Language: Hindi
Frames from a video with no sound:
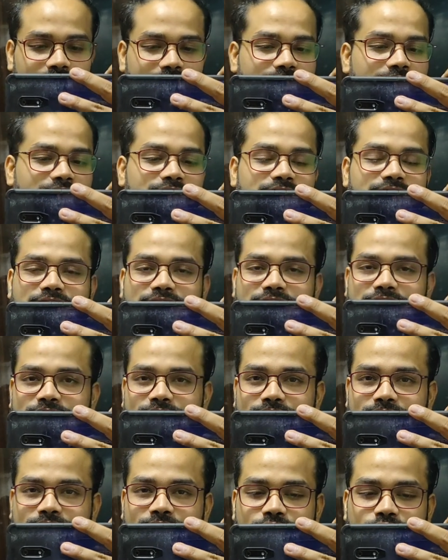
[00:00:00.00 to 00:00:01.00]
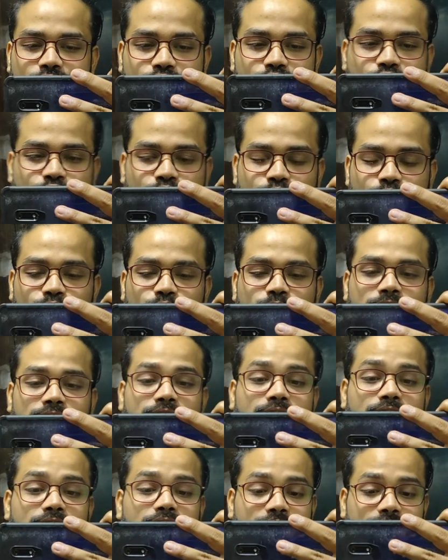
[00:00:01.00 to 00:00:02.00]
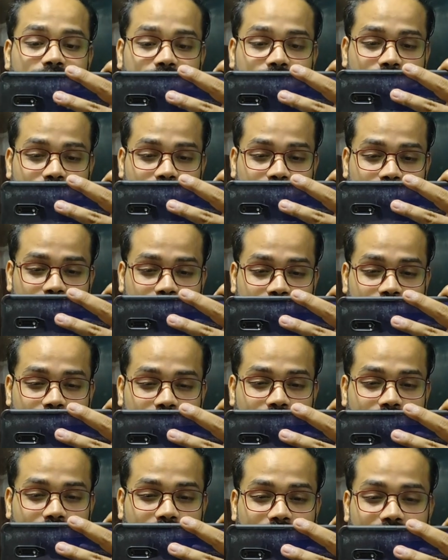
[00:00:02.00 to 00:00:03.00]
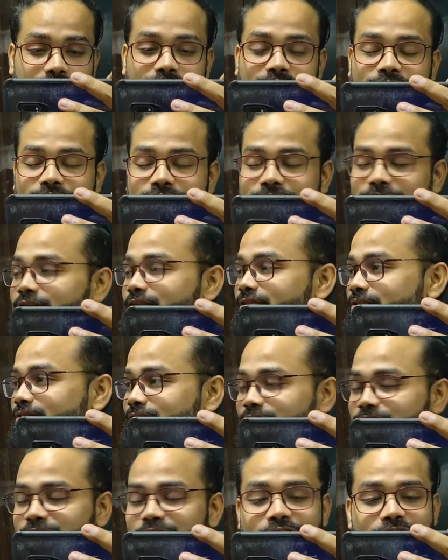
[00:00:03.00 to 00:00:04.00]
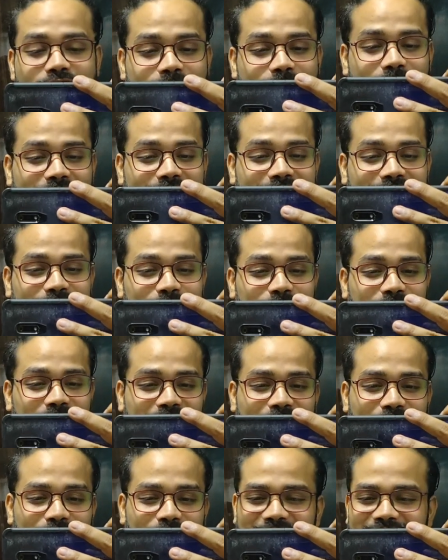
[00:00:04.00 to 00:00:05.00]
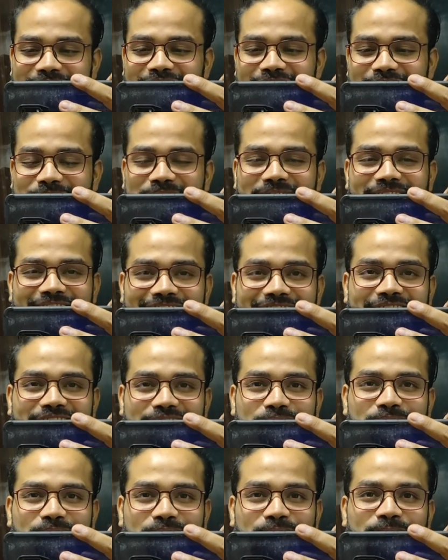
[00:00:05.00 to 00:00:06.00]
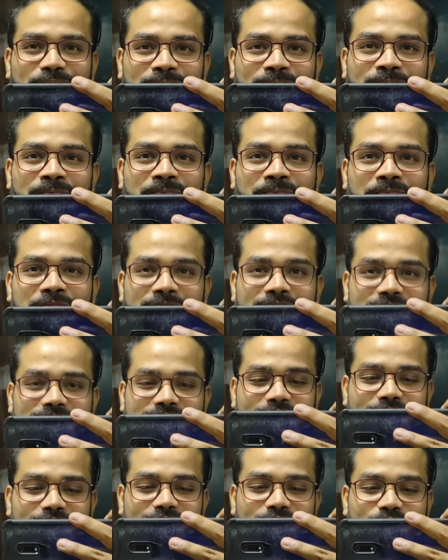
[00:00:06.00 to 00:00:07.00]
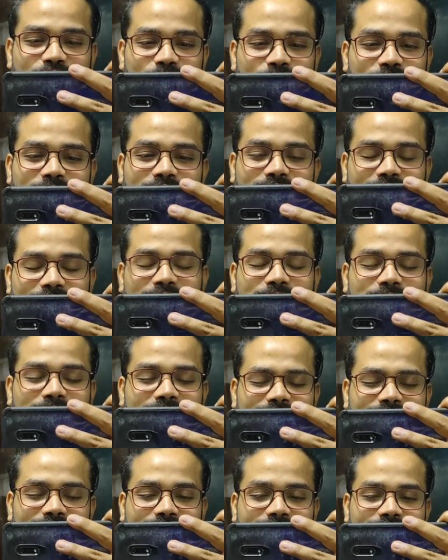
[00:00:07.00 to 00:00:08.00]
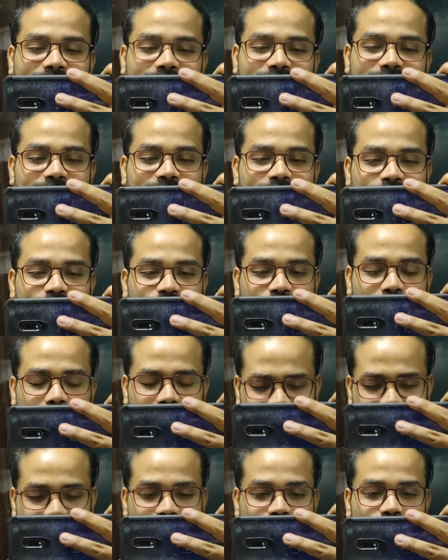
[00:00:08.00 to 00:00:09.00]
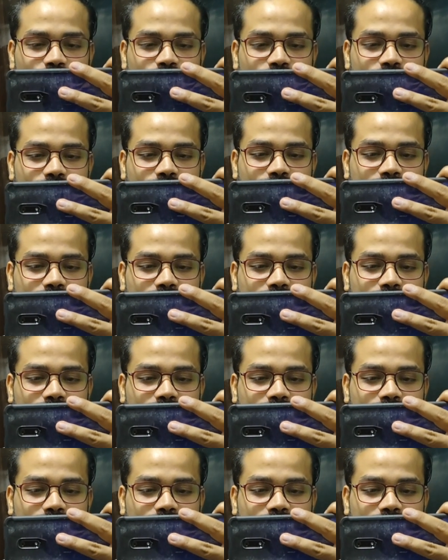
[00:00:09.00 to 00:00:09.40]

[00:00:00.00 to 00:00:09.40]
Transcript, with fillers: लेट्स शो यू द रियल फेस ऑफ माइंड अभी तक आपने दाढ़ी में देखा है ना मेरे को ज़्यादातर लोगों ने दाढ़ी में देखा है सो अब देख लो